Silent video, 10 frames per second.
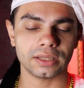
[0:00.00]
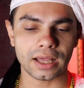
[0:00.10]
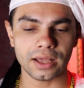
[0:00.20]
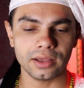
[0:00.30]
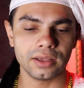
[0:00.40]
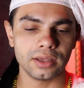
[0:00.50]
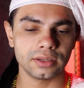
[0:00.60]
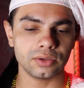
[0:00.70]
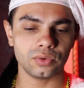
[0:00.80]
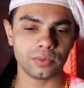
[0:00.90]
Tá?
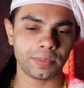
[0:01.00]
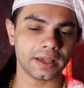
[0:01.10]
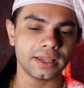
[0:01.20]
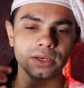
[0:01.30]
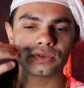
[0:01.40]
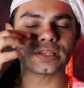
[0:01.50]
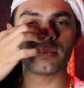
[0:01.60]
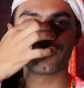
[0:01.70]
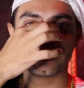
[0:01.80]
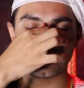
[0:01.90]
Para quem não
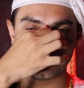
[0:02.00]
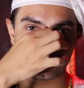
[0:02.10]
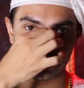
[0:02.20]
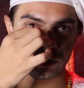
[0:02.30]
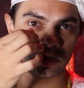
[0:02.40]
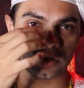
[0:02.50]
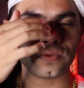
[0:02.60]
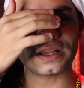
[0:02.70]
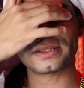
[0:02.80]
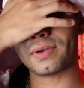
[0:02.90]
sabe o que é testemunha de
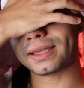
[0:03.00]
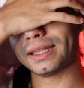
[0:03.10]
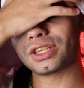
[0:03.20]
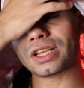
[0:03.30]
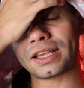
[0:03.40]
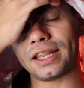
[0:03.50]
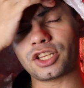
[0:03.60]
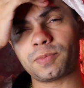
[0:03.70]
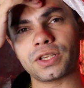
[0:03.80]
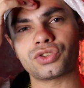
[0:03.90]
Jeová, são aqueles,
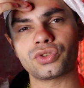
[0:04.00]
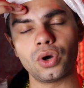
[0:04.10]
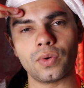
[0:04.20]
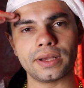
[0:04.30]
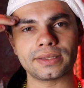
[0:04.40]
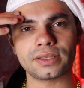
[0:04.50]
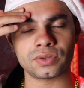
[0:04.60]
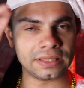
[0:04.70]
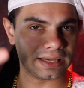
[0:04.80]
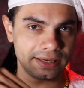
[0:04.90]
aquelas pessoas,
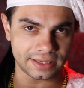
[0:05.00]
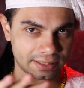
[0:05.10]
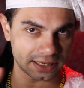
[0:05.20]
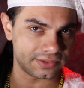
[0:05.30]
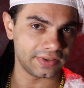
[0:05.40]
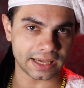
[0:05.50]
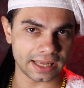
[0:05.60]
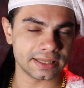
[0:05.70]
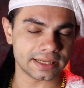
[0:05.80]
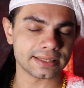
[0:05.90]
eu sei que
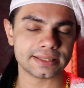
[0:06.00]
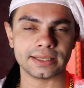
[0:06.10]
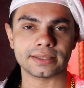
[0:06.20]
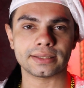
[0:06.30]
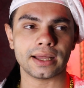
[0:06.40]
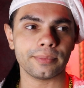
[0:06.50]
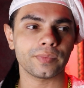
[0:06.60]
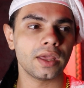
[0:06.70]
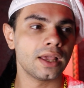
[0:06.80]
classificar eles assim, tá?